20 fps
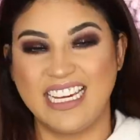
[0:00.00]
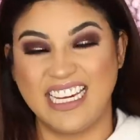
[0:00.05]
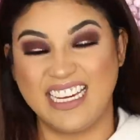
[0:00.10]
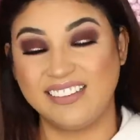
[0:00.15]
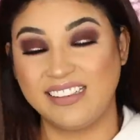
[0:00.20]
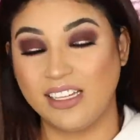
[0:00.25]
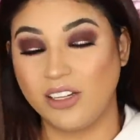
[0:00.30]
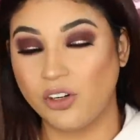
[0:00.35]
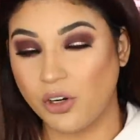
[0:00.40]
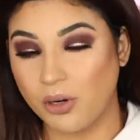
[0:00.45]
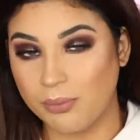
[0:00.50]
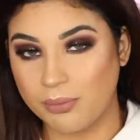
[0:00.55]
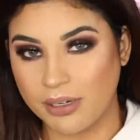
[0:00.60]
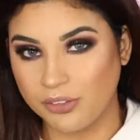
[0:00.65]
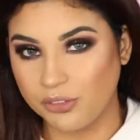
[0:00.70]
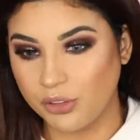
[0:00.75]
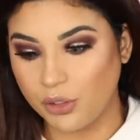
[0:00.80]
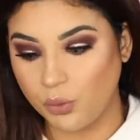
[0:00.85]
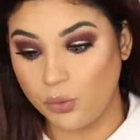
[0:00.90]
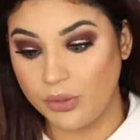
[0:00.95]
he estado
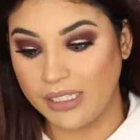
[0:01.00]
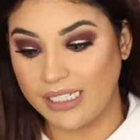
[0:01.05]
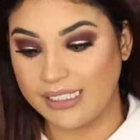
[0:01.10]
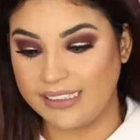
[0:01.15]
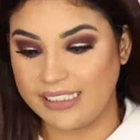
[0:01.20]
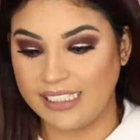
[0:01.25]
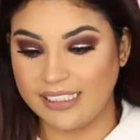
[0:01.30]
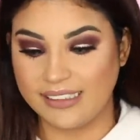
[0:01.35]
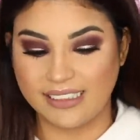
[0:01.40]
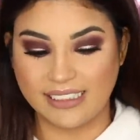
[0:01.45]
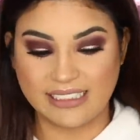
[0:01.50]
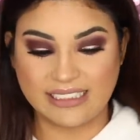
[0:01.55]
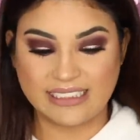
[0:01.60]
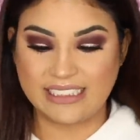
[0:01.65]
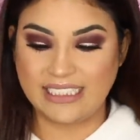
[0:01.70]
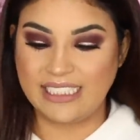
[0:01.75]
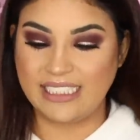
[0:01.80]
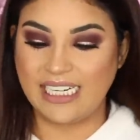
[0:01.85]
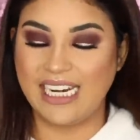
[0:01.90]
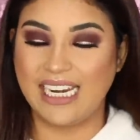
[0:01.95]
comprando en una tienda
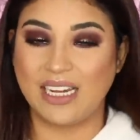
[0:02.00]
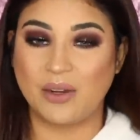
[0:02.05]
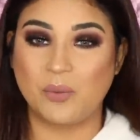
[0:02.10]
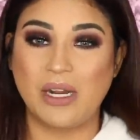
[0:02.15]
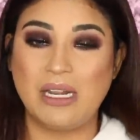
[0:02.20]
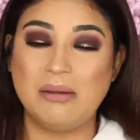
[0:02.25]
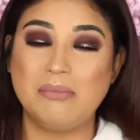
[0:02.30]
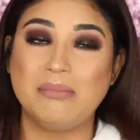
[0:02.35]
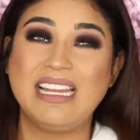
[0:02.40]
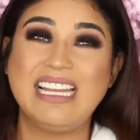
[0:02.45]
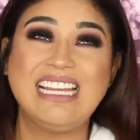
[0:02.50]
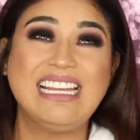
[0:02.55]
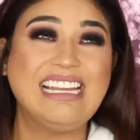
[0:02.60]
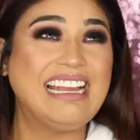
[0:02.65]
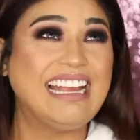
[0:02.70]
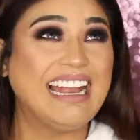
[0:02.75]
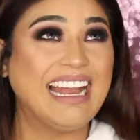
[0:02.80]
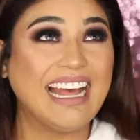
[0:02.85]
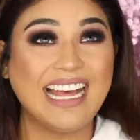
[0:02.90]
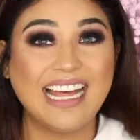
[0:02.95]
china, la cual me
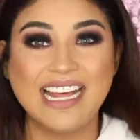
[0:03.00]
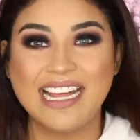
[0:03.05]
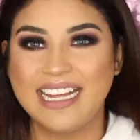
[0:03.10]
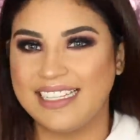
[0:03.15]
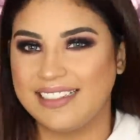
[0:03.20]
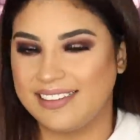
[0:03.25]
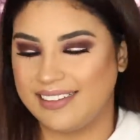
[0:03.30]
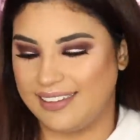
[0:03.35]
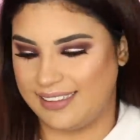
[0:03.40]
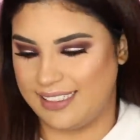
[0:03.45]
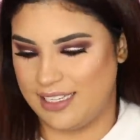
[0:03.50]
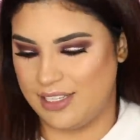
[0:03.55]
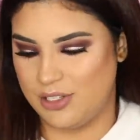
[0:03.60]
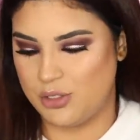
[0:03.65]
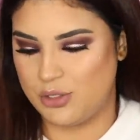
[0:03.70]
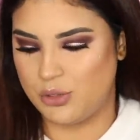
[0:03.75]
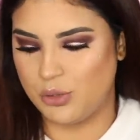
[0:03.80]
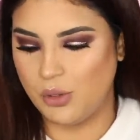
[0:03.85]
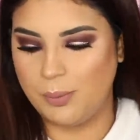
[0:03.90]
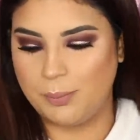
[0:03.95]

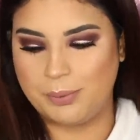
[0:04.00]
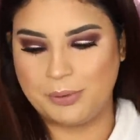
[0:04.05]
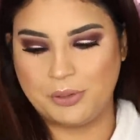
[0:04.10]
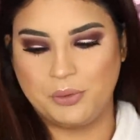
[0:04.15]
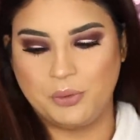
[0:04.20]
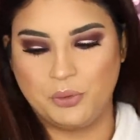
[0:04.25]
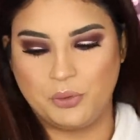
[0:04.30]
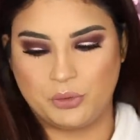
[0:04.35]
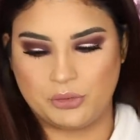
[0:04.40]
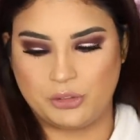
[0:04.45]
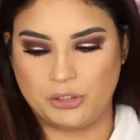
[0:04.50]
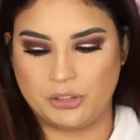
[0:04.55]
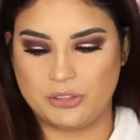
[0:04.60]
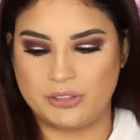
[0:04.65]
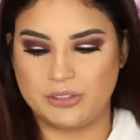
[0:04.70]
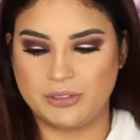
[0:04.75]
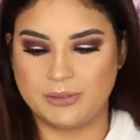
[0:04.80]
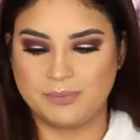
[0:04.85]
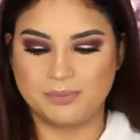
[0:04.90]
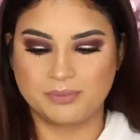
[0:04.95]
encantan sus
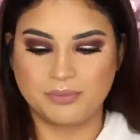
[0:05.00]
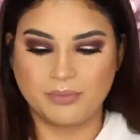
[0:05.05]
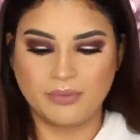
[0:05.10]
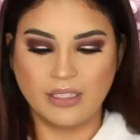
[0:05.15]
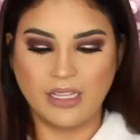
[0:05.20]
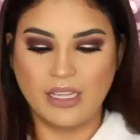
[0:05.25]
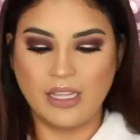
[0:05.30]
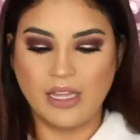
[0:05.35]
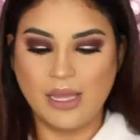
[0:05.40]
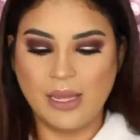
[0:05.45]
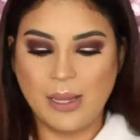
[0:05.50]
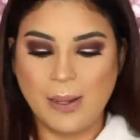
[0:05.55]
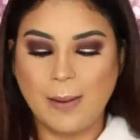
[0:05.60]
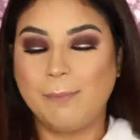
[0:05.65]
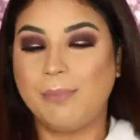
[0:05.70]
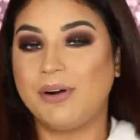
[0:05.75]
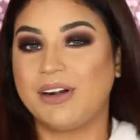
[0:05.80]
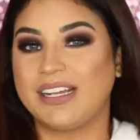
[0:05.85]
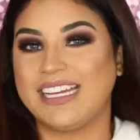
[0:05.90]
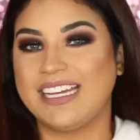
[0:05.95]
productos.
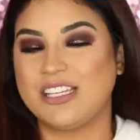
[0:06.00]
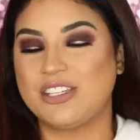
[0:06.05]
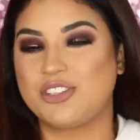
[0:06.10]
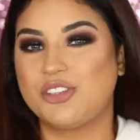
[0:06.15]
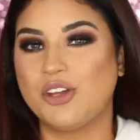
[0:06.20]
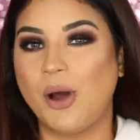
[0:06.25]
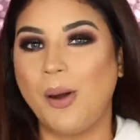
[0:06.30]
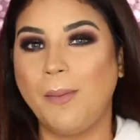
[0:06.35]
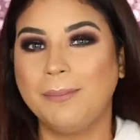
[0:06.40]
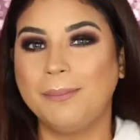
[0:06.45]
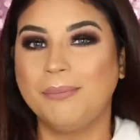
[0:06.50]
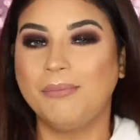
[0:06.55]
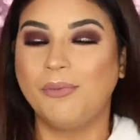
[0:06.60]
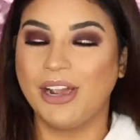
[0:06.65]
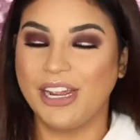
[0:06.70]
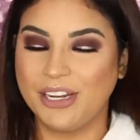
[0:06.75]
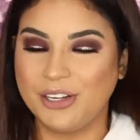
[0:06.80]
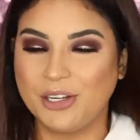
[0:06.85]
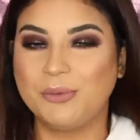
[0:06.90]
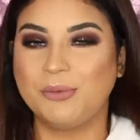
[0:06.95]
Porque son
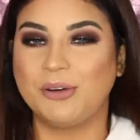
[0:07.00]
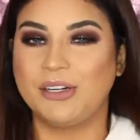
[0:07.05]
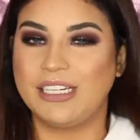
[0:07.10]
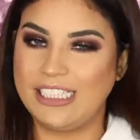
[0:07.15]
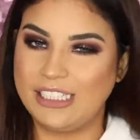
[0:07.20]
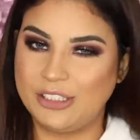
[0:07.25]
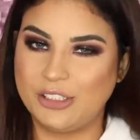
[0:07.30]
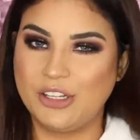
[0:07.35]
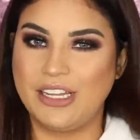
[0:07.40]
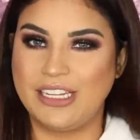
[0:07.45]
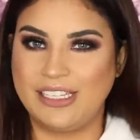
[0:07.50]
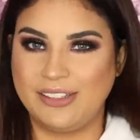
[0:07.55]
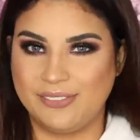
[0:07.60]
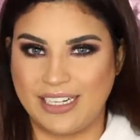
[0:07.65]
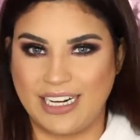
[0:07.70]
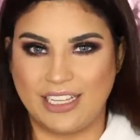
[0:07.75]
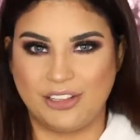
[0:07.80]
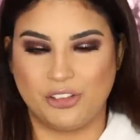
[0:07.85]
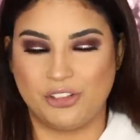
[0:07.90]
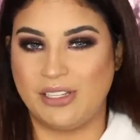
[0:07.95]
buenos, bonitos y
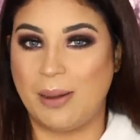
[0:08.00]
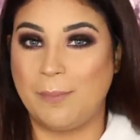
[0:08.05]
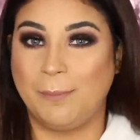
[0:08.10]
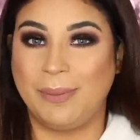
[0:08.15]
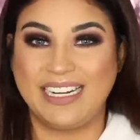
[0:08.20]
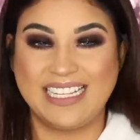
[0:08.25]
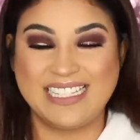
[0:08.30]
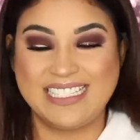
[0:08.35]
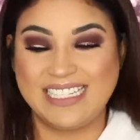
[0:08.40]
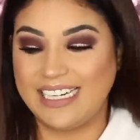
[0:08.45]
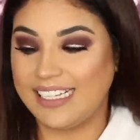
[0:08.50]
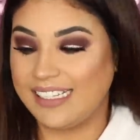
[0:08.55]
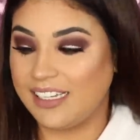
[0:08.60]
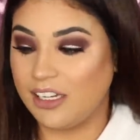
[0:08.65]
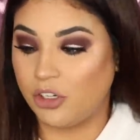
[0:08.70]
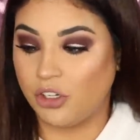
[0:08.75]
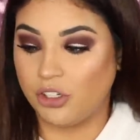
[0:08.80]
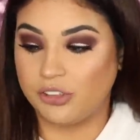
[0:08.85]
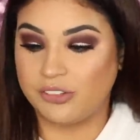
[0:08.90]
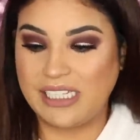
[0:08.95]
baratos. O sea, pareciera
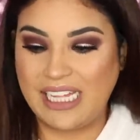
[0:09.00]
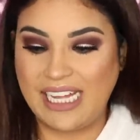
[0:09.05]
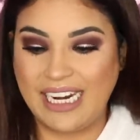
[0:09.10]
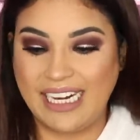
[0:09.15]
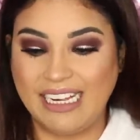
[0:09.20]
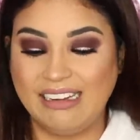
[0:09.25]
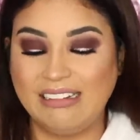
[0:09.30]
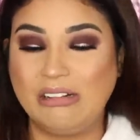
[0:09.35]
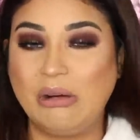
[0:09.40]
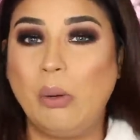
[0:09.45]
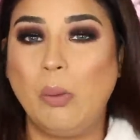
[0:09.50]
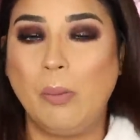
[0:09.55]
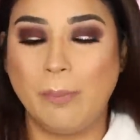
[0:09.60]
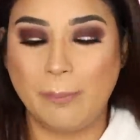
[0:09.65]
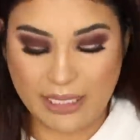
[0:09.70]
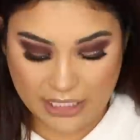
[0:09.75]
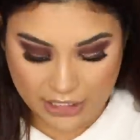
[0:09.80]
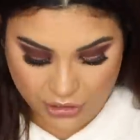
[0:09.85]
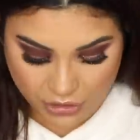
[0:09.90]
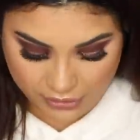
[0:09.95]
que costaran un
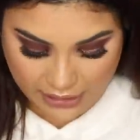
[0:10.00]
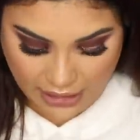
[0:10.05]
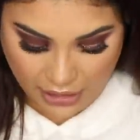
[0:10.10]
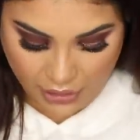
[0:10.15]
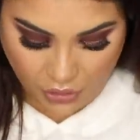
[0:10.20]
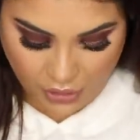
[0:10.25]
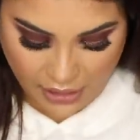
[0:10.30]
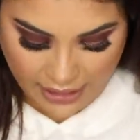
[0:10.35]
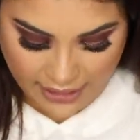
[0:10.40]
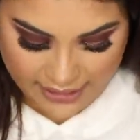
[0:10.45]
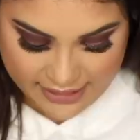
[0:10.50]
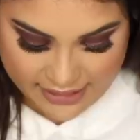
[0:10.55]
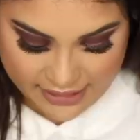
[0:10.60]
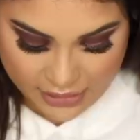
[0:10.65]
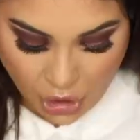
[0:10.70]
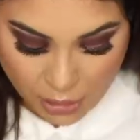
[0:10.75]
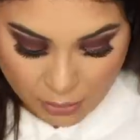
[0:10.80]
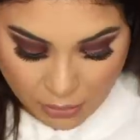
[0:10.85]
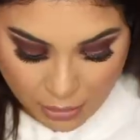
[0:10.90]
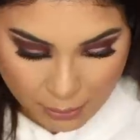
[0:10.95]
millón de dólares.
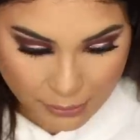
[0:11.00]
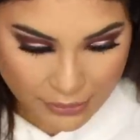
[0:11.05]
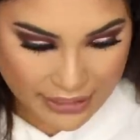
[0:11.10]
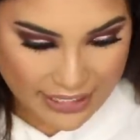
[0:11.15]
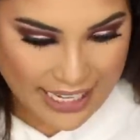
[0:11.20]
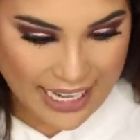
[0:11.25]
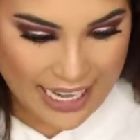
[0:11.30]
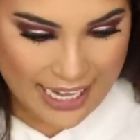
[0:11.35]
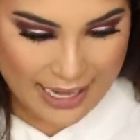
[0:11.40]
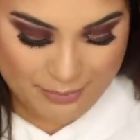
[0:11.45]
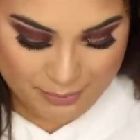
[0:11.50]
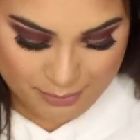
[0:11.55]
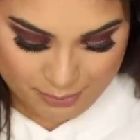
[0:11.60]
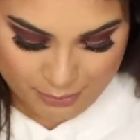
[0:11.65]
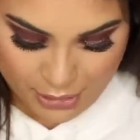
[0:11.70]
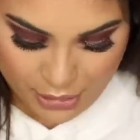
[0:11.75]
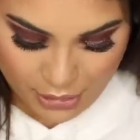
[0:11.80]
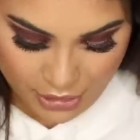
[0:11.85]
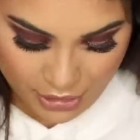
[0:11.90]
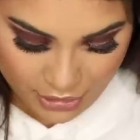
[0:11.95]
Como por
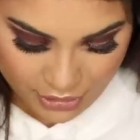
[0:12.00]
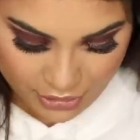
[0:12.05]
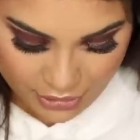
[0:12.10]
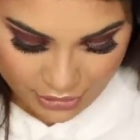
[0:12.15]
ejemplo,